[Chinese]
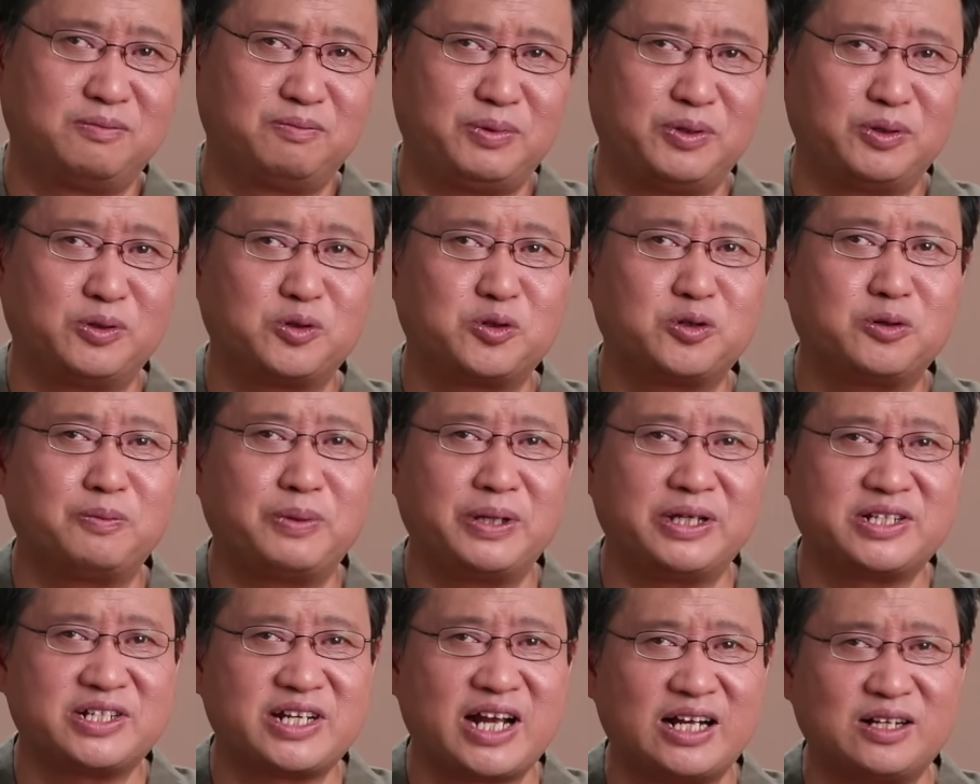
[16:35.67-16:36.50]
比如说
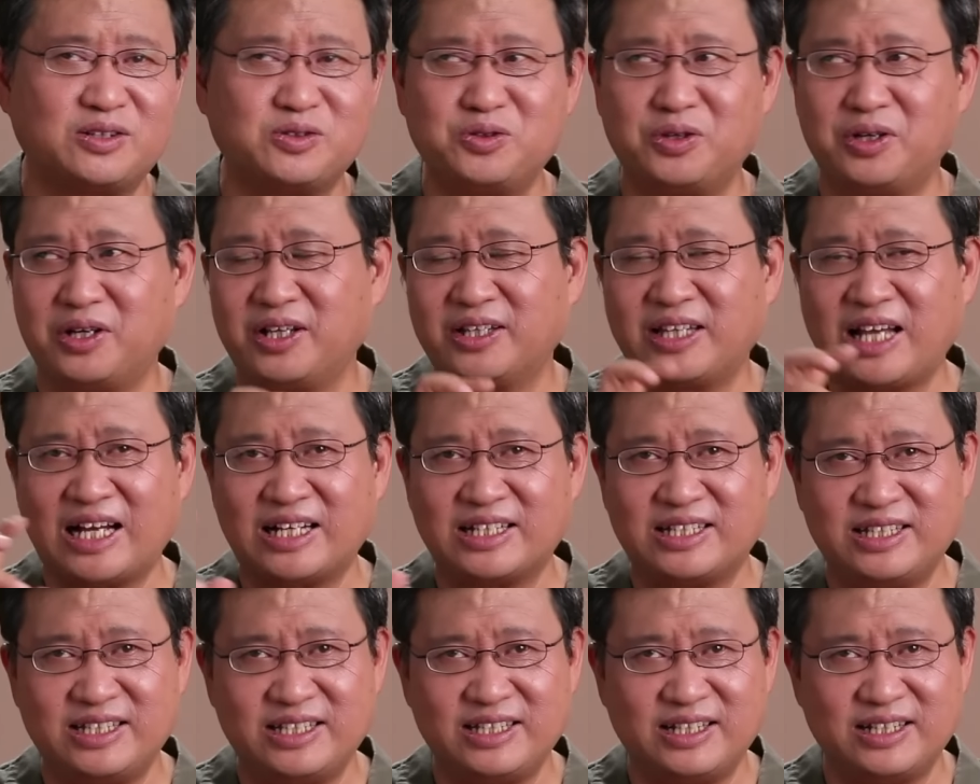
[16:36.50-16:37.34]
被长距离
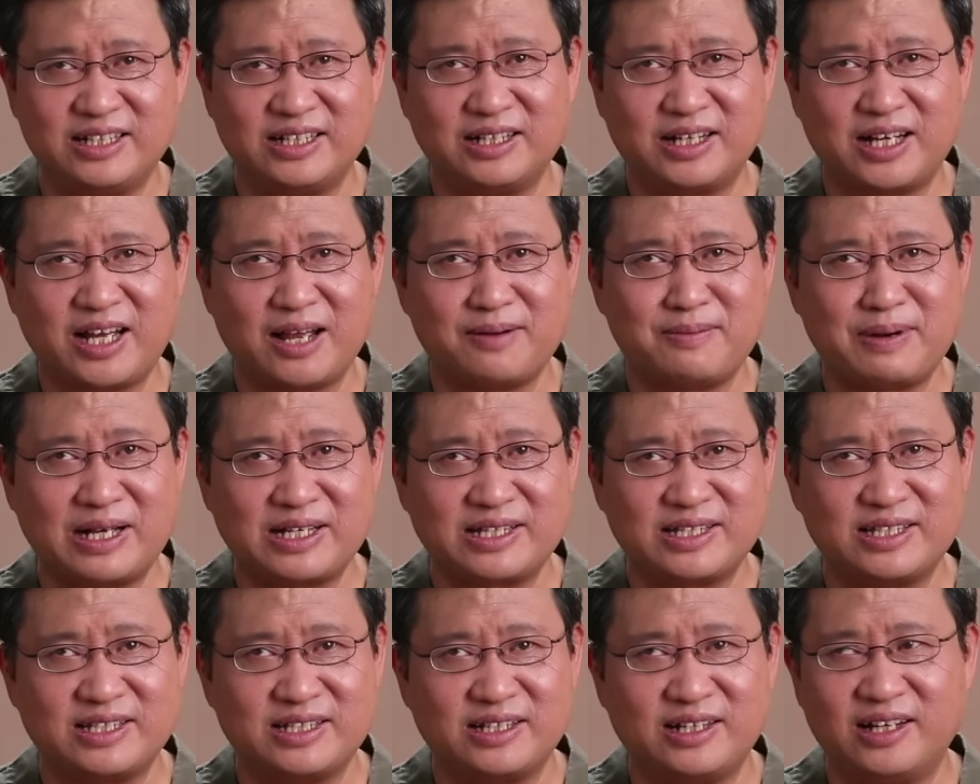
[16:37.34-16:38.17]
打击的海马
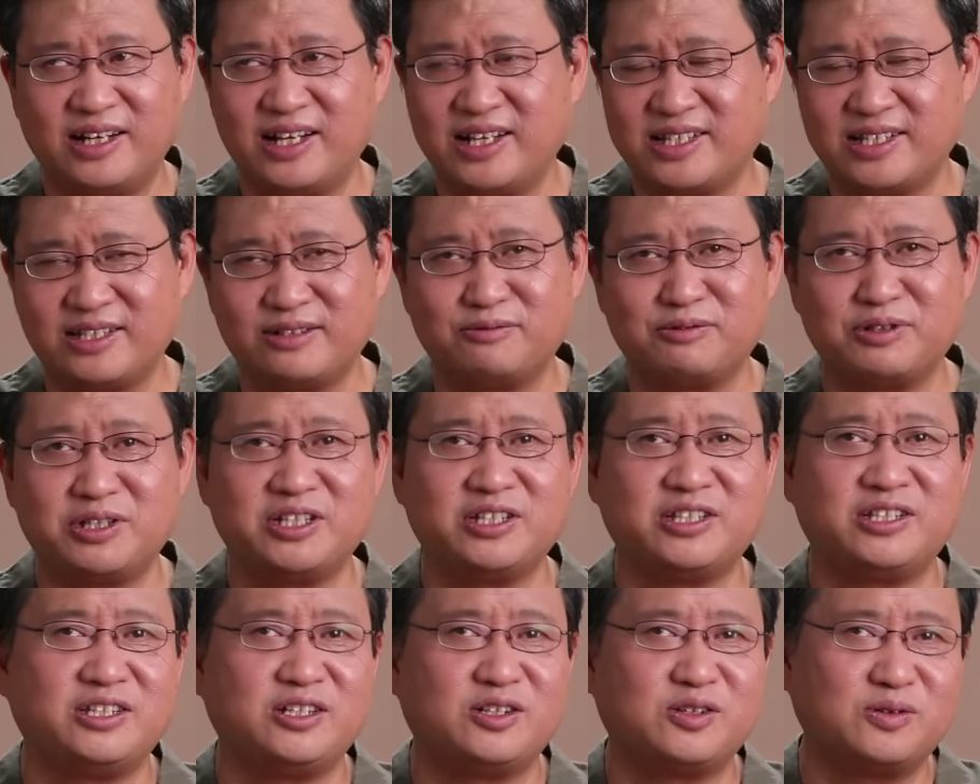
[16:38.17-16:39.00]
斯和类似武
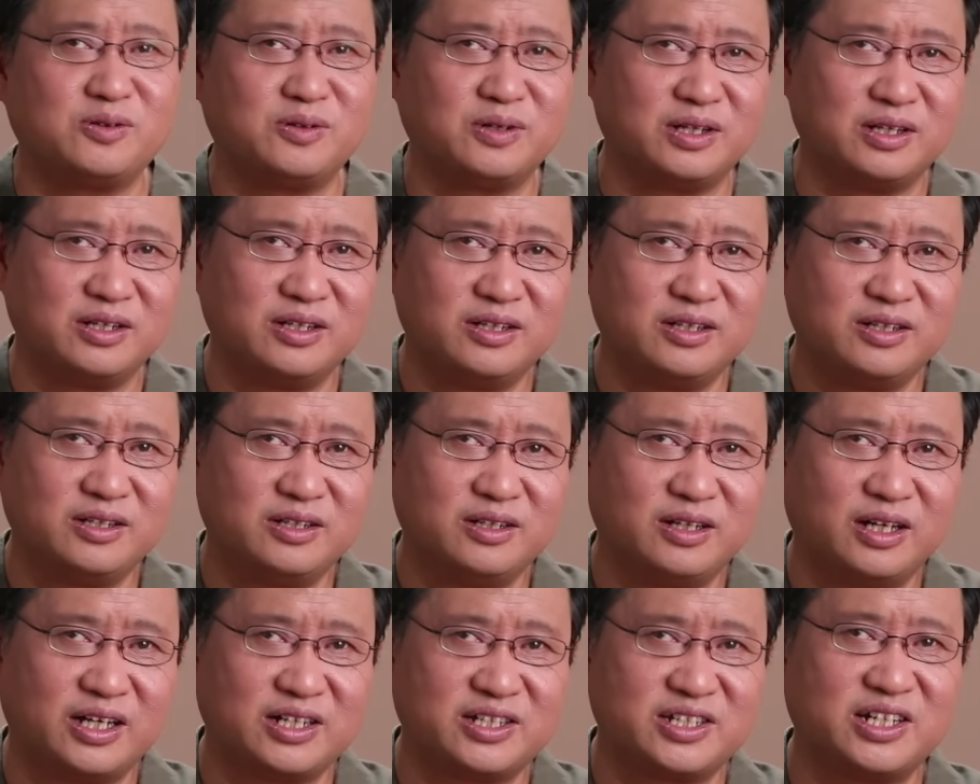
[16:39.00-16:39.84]
器击中了，
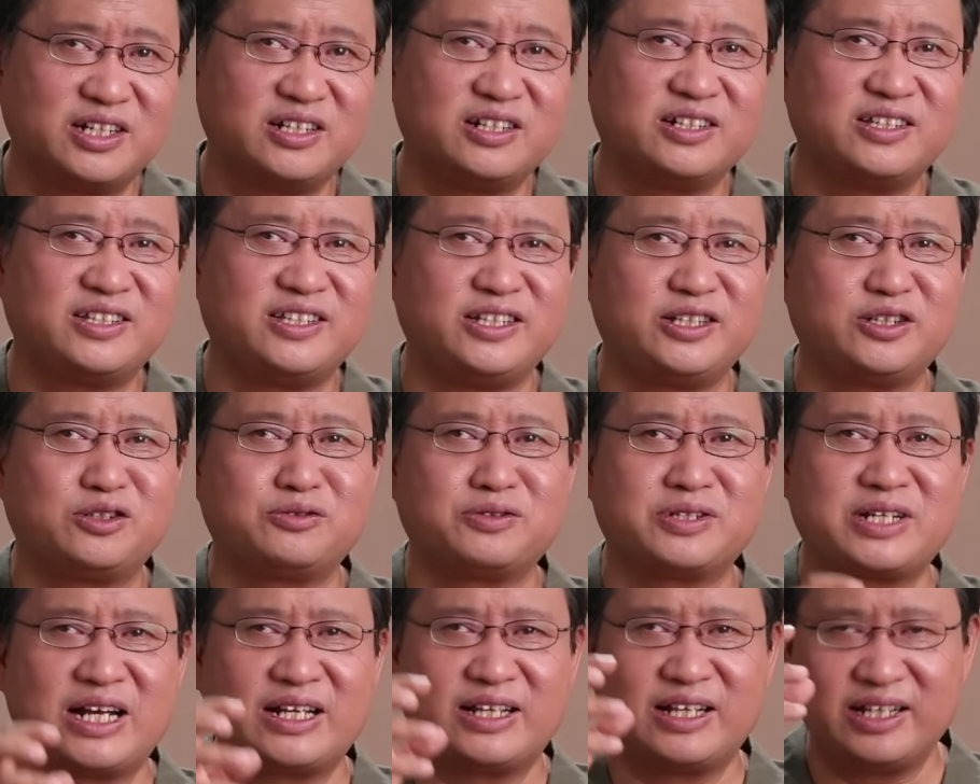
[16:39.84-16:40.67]
啊，甚至集
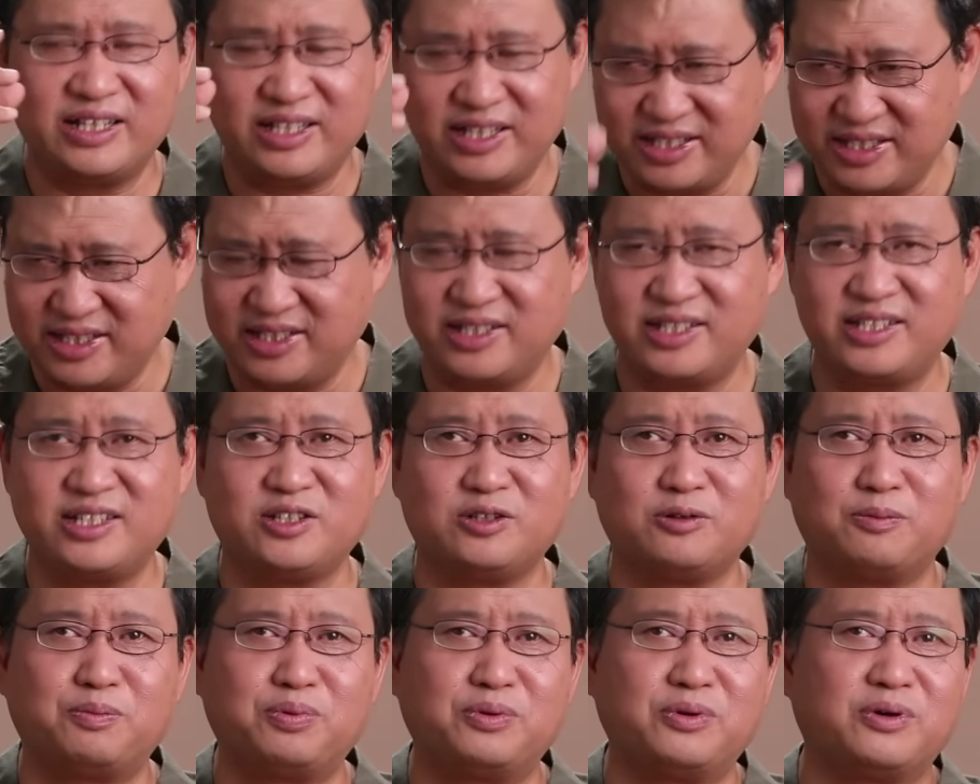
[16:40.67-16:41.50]
束炸弹一次
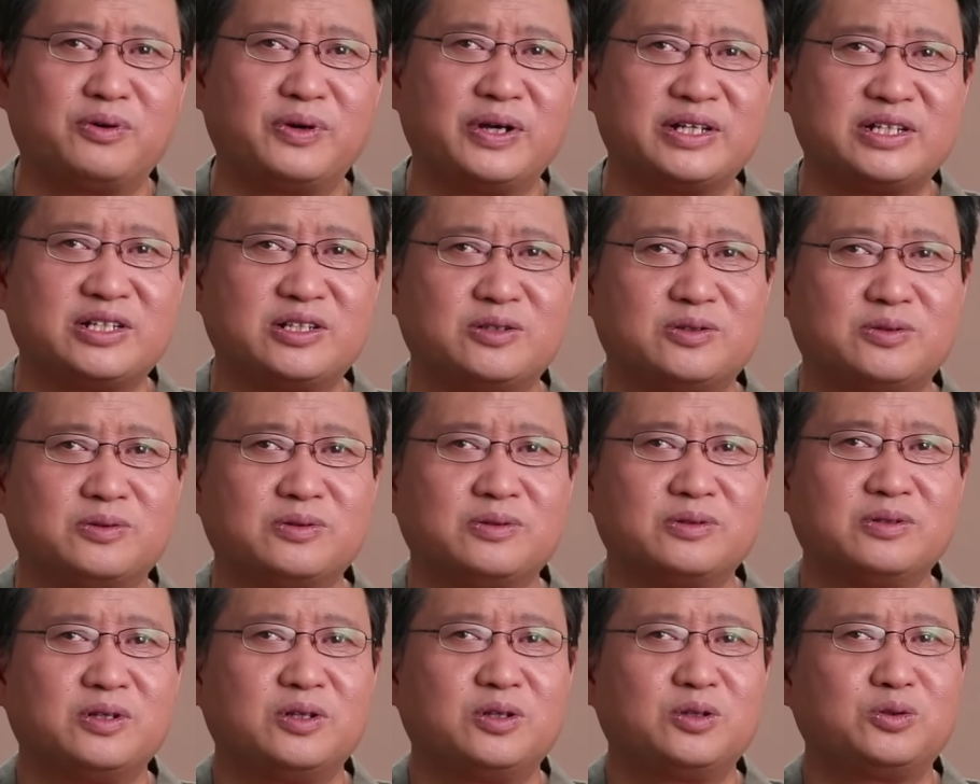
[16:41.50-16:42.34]
性就破坏这种
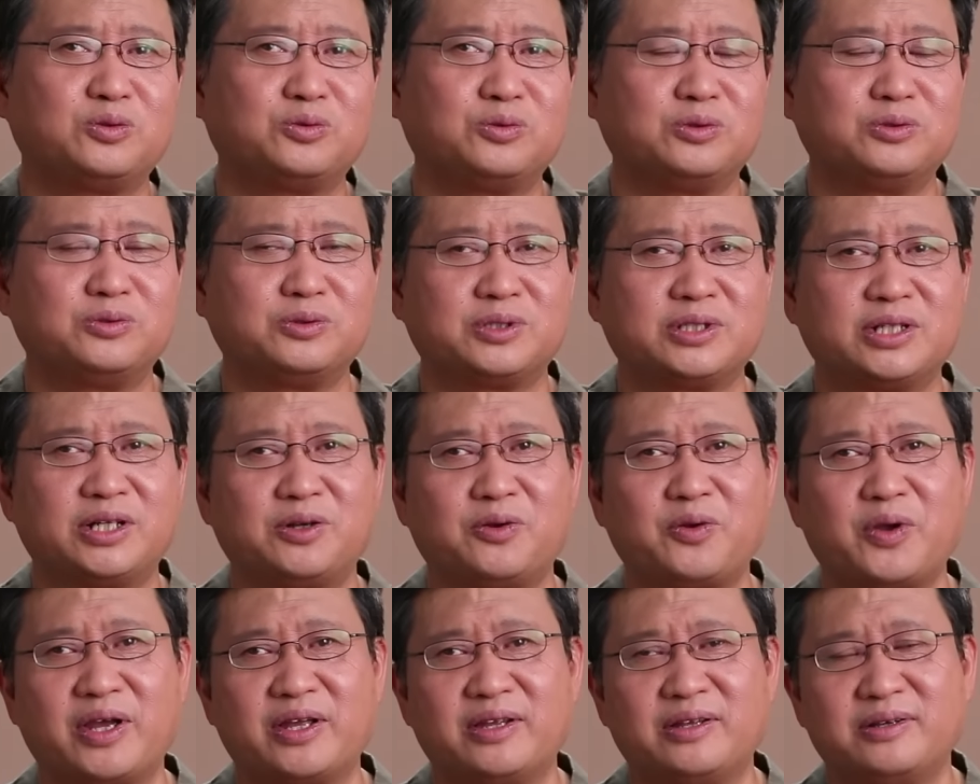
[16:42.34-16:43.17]
堵路
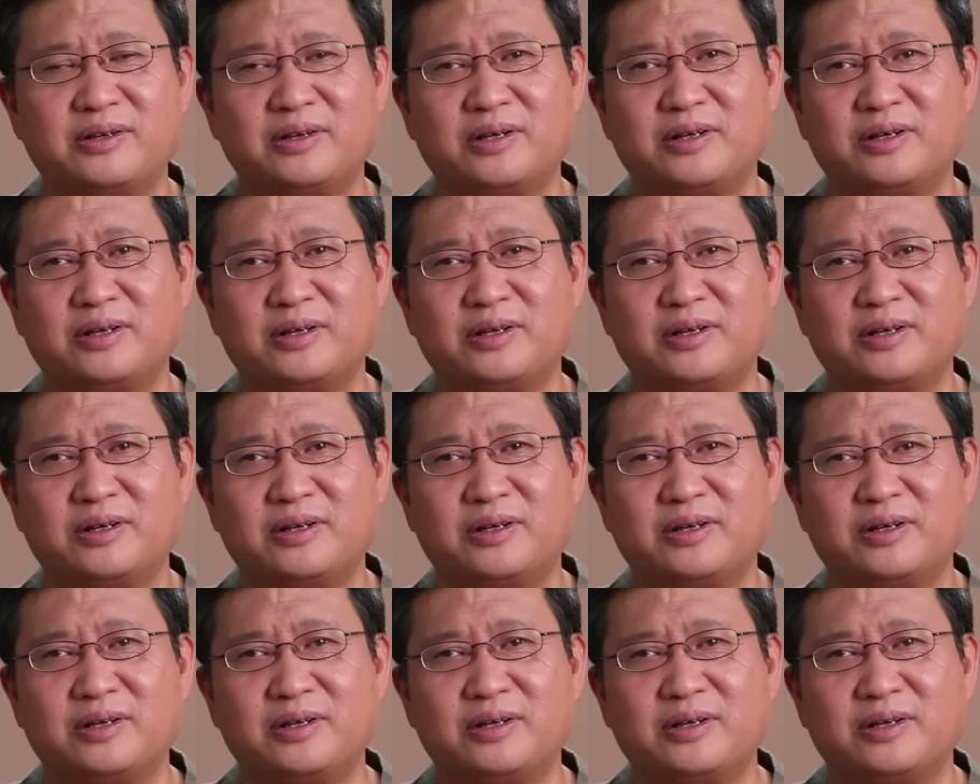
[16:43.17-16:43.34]
增援，